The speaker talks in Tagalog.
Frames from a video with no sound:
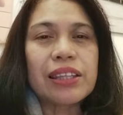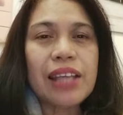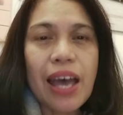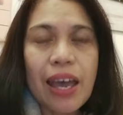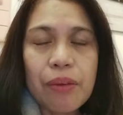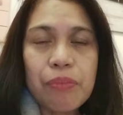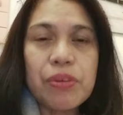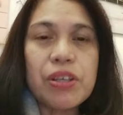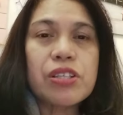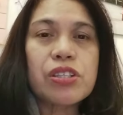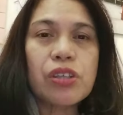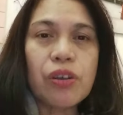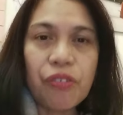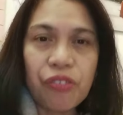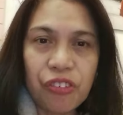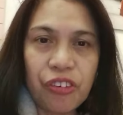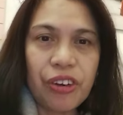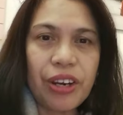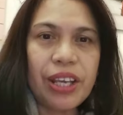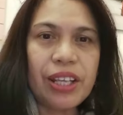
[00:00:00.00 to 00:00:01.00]
time is of
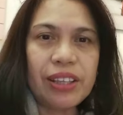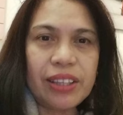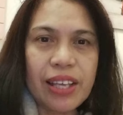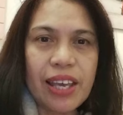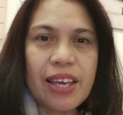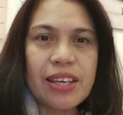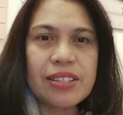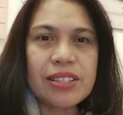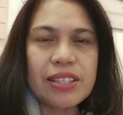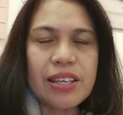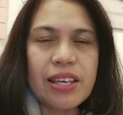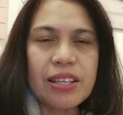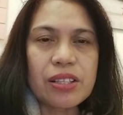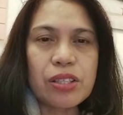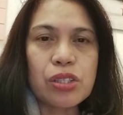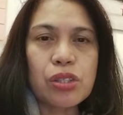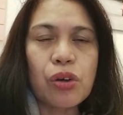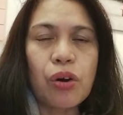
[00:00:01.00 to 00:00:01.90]
great essence.